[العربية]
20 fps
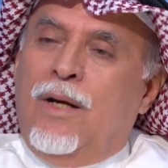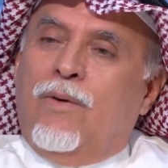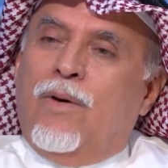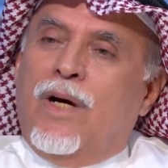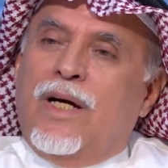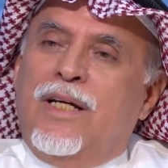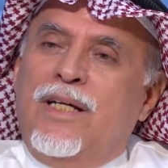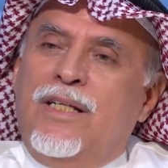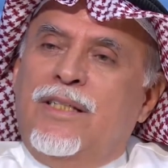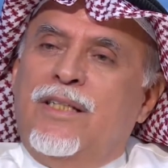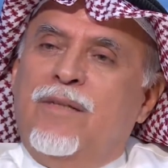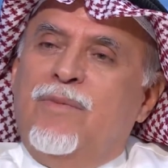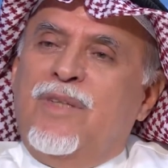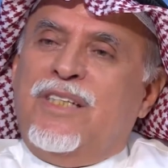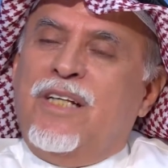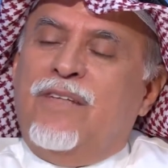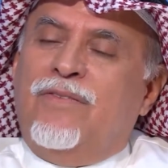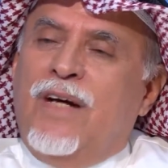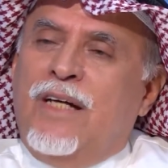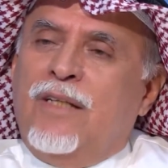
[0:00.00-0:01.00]
وأقيس
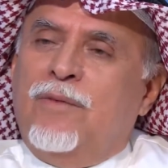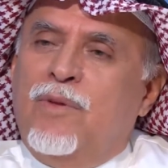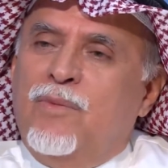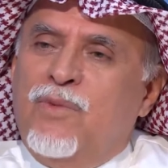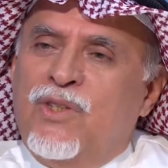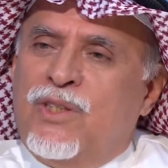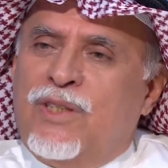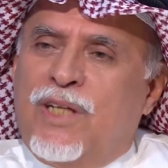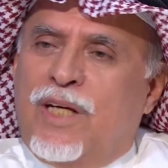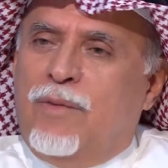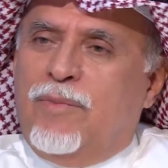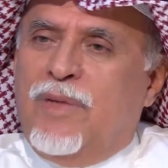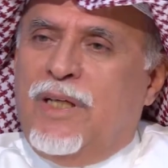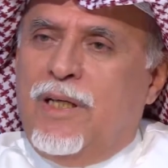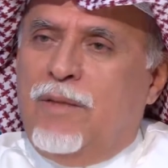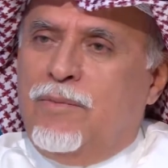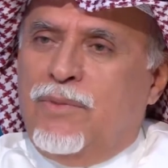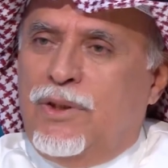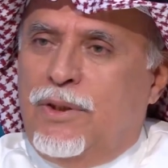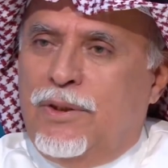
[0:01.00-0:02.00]
المسافات بالمسطرة
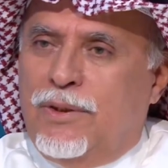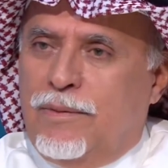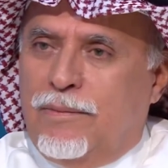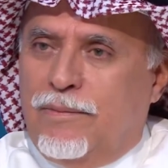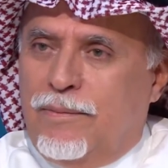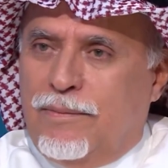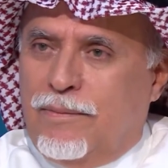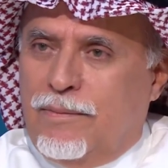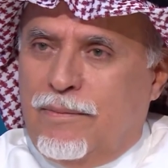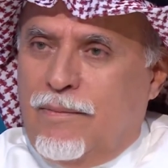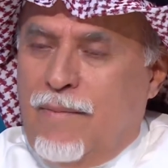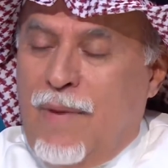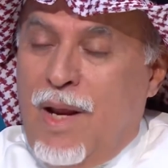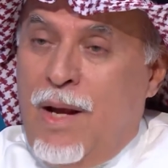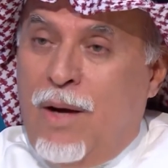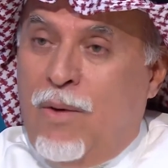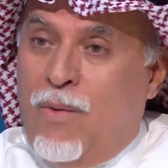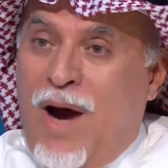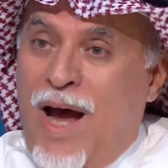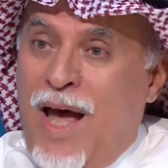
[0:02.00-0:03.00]
بين المدن
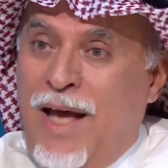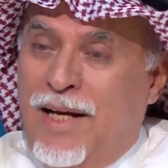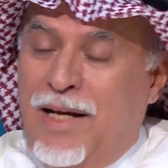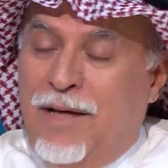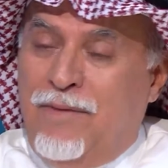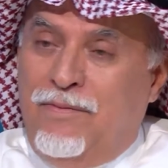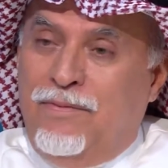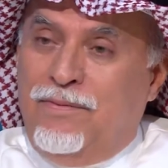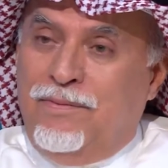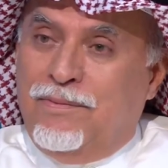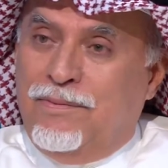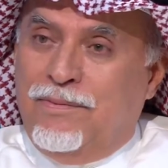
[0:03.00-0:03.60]
وأحلم